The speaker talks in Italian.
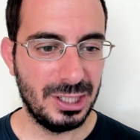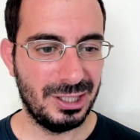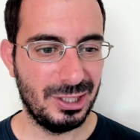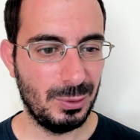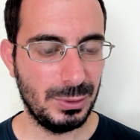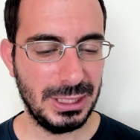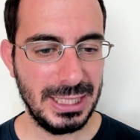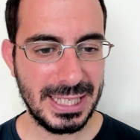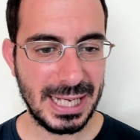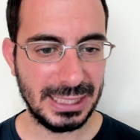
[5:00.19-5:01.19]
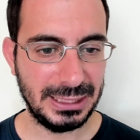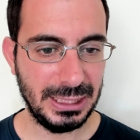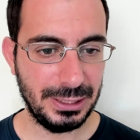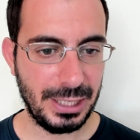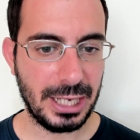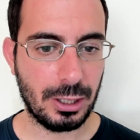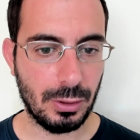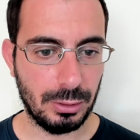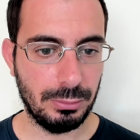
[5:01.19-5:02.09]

eh, utilizzati, ecco,